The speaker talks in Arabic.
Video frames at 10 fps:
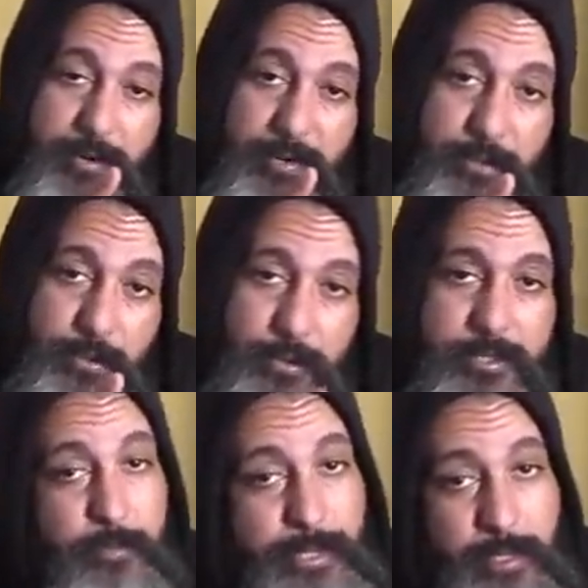
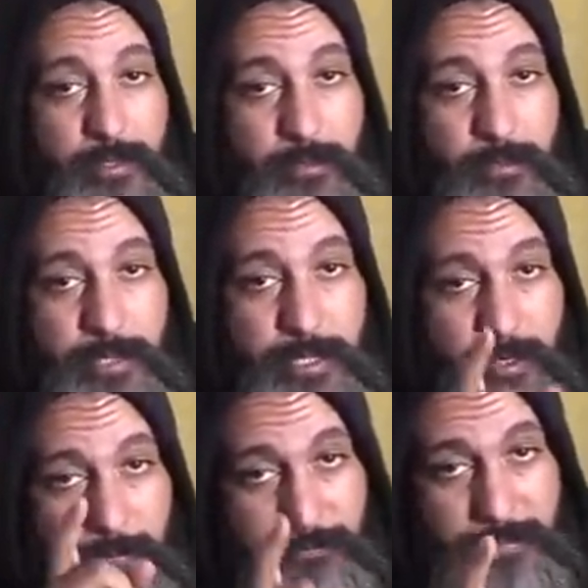ريفيوز كما قلت لكم
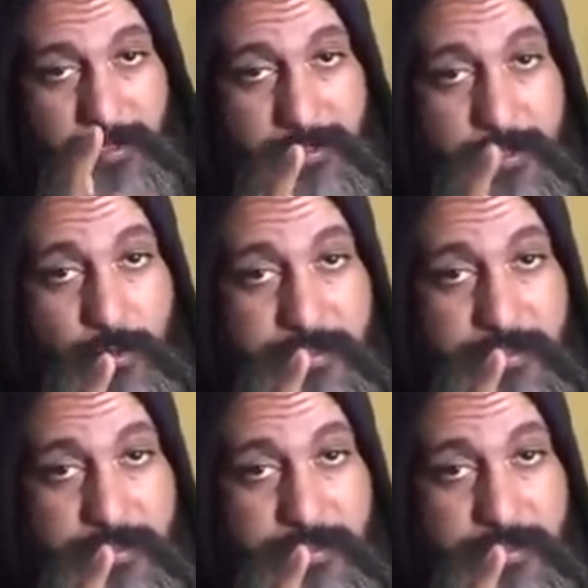قبيله تسناو